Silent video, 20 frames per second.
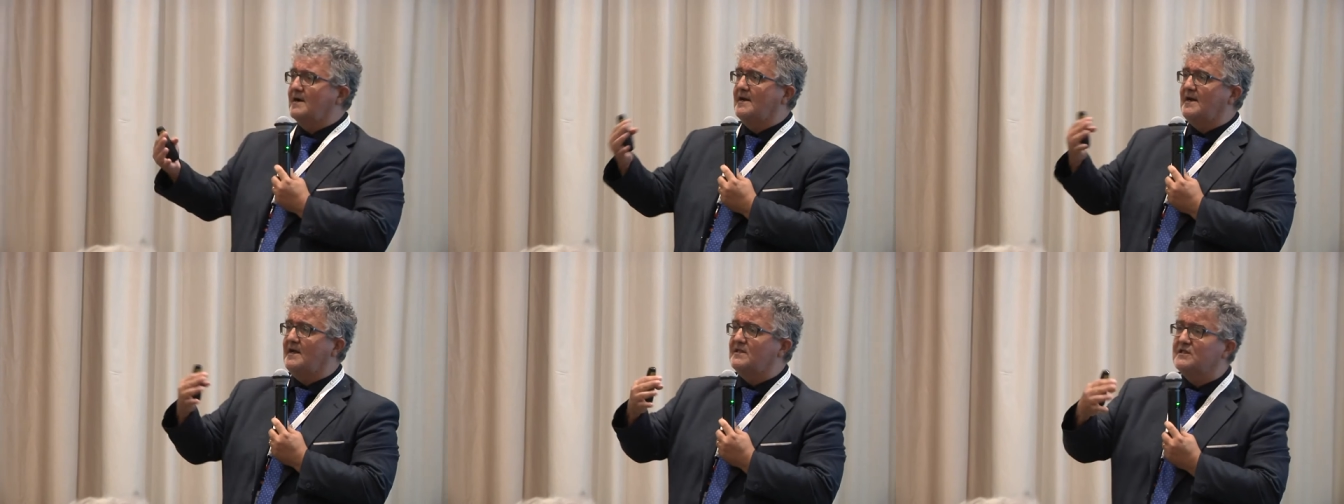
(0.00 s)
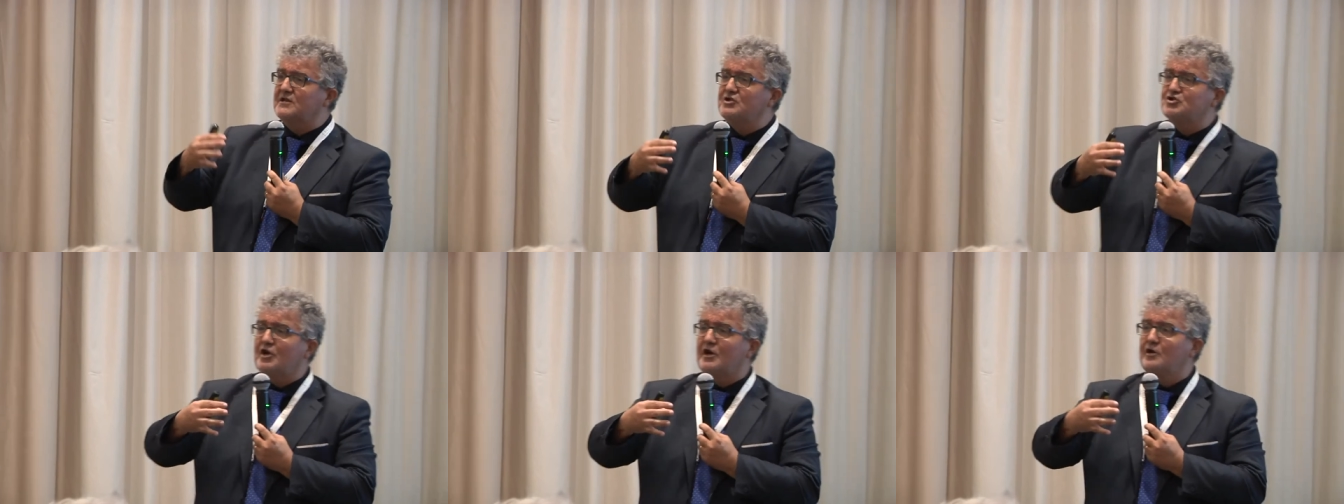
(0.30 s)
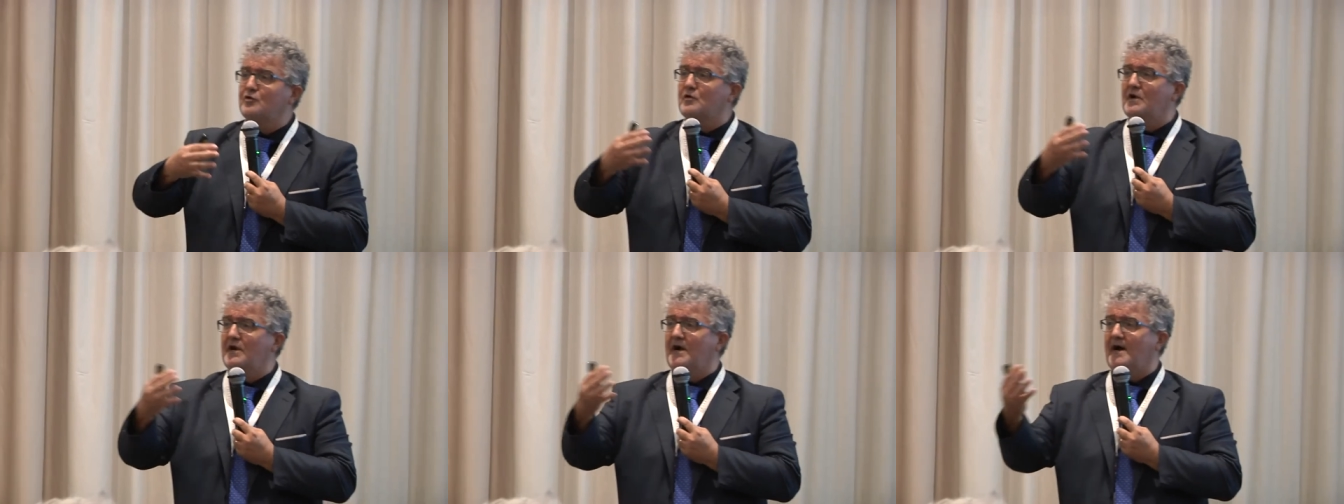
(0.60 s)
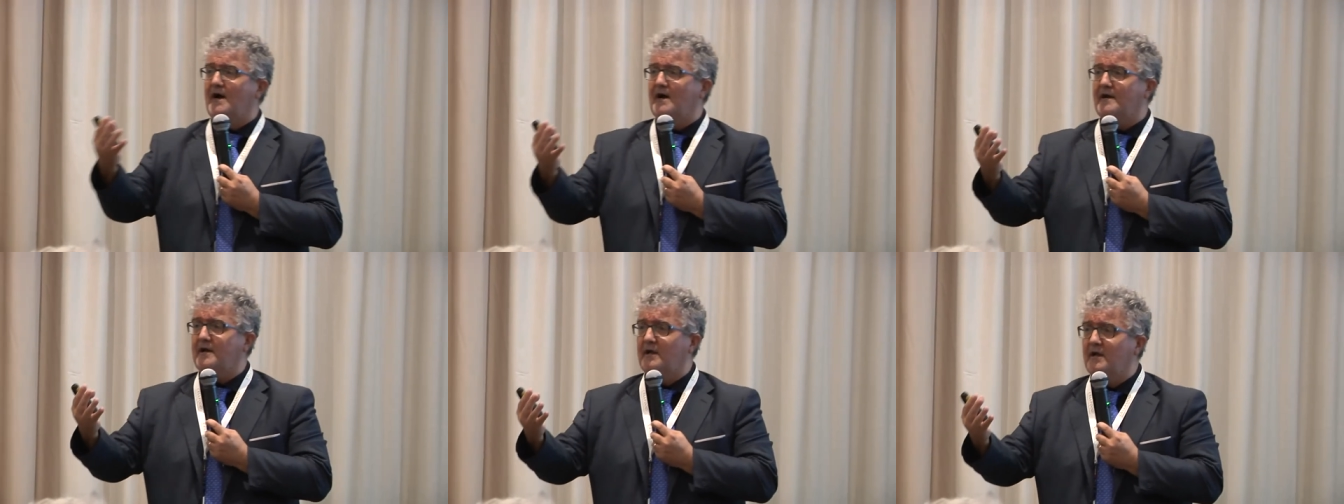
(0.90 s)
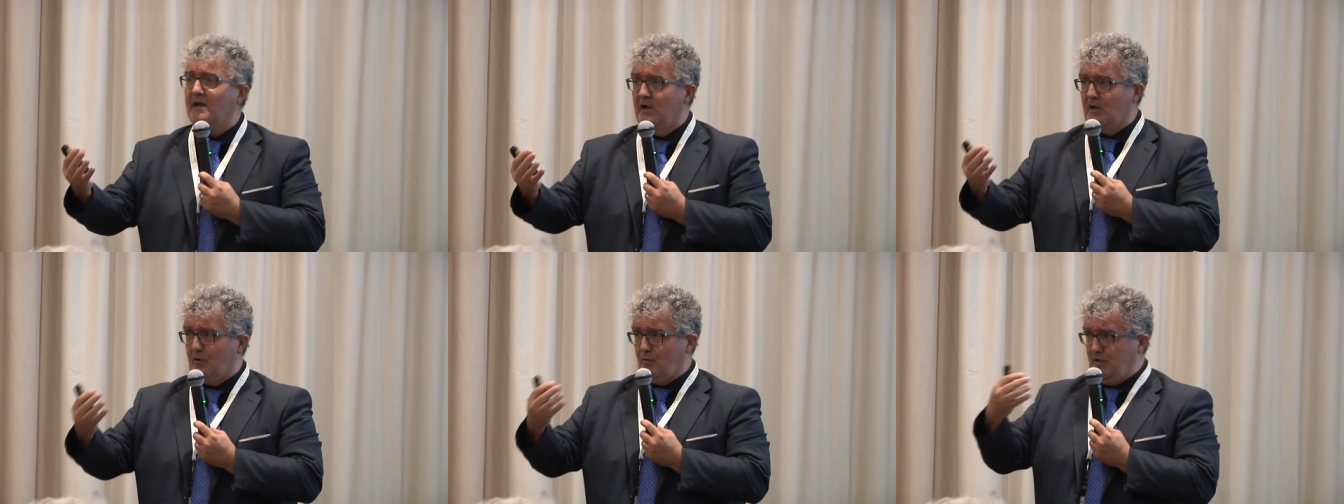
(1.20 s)
che è l'antigene nucleare,
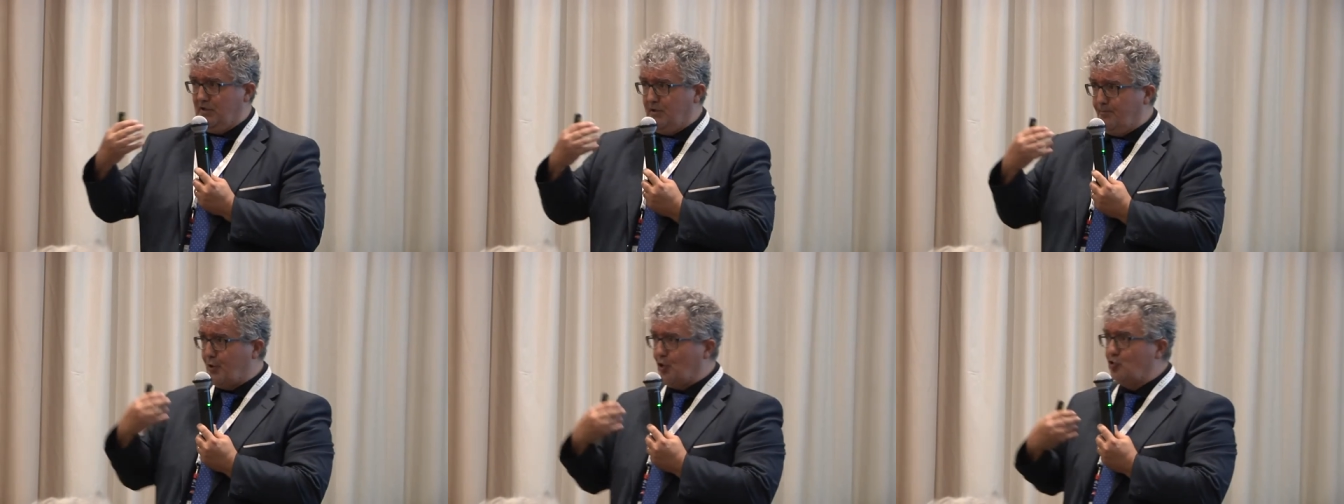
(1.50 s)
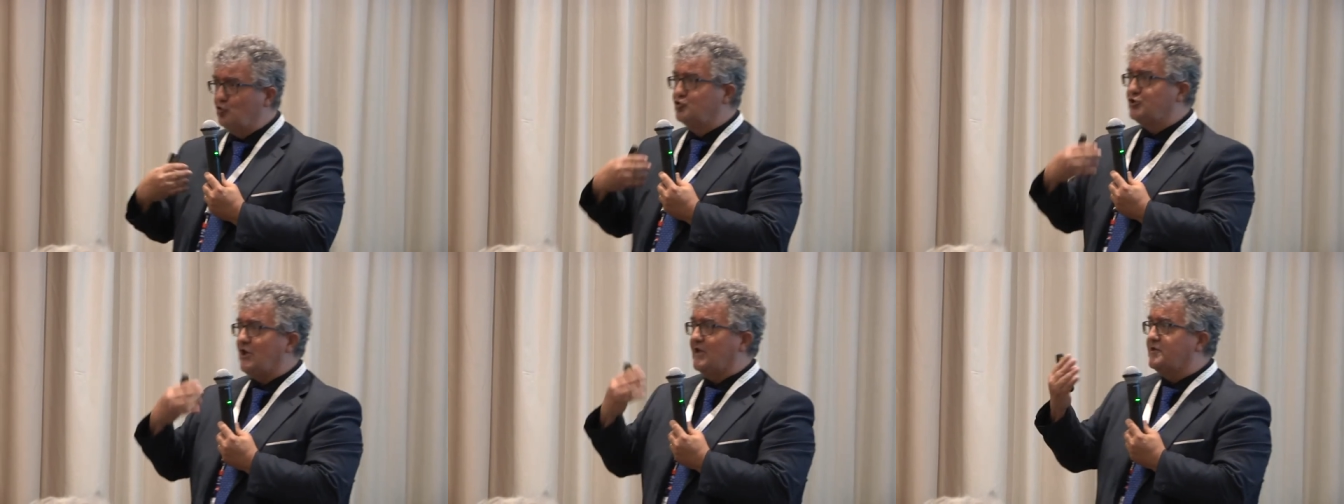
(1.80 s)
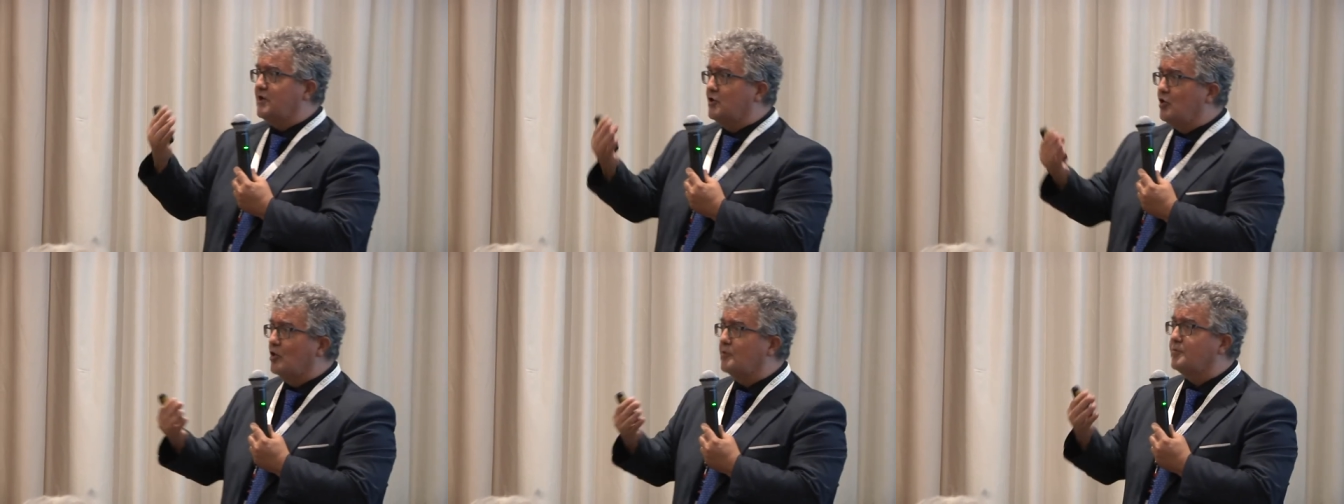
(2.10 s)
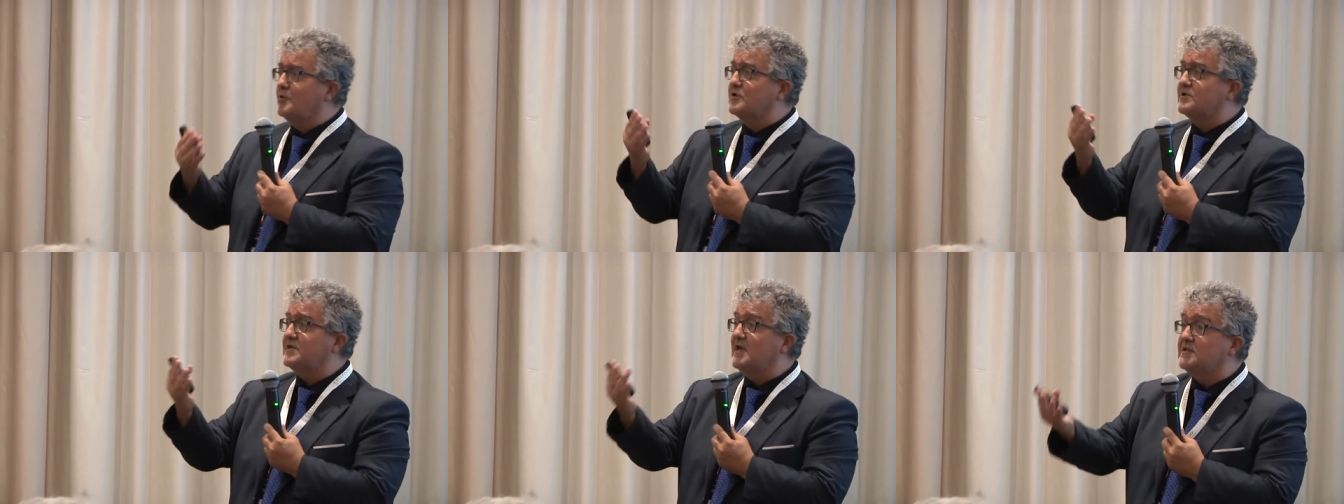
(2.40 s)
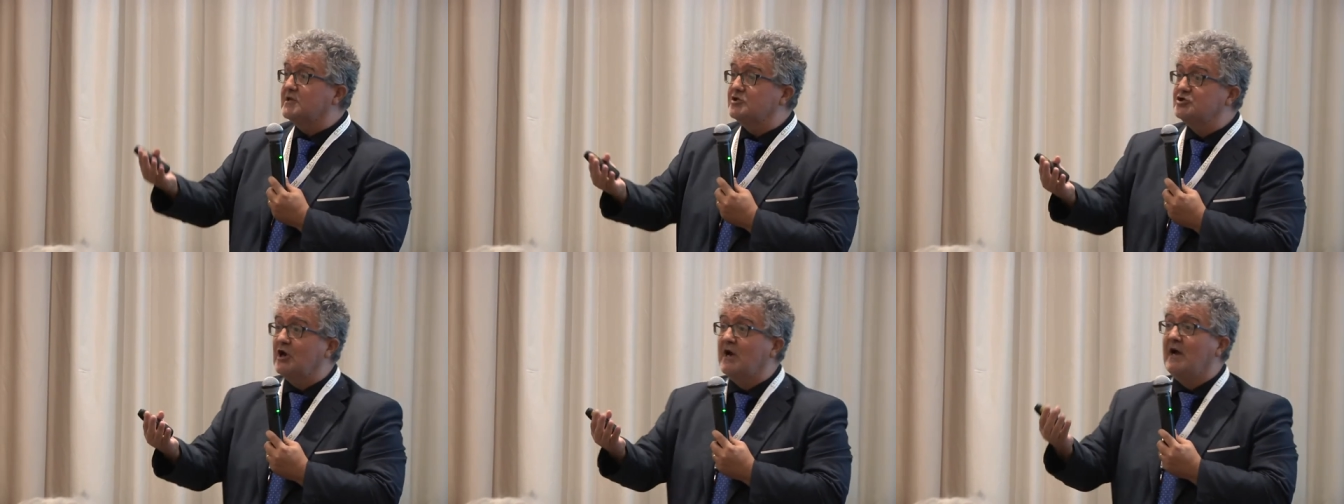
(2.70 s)
quindi produce anticorpi contro
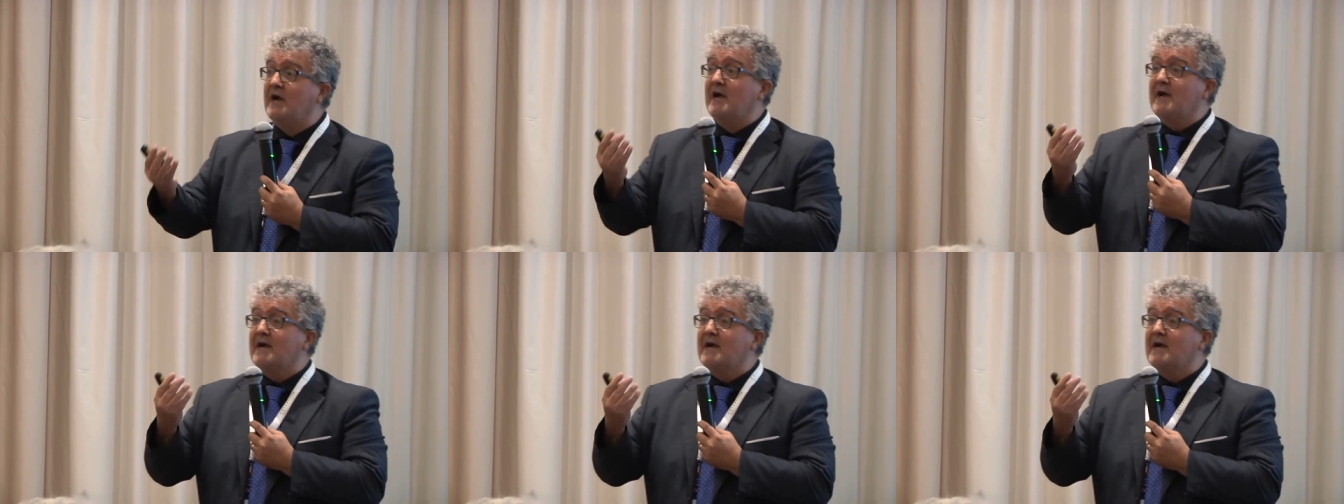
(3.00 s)
antigene,